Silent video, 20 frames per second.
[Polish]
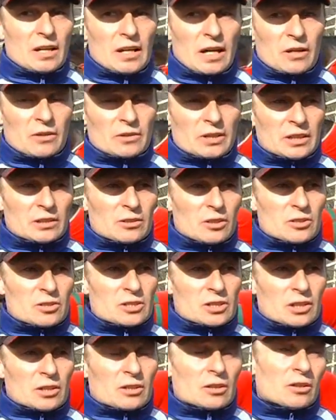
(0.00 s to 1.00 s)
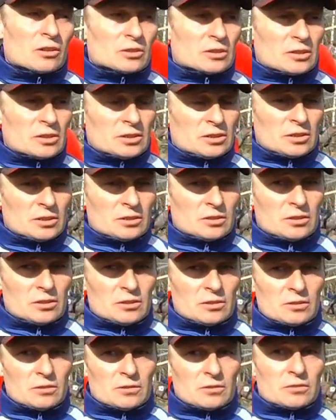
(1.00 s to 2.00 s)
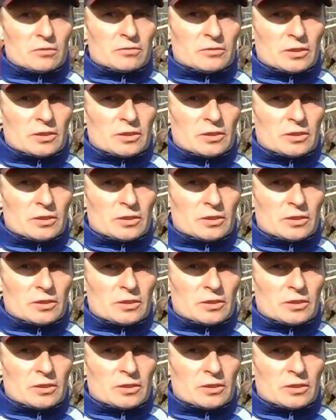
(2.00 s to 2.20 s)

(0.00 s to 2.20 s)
jako najdroższy koń y,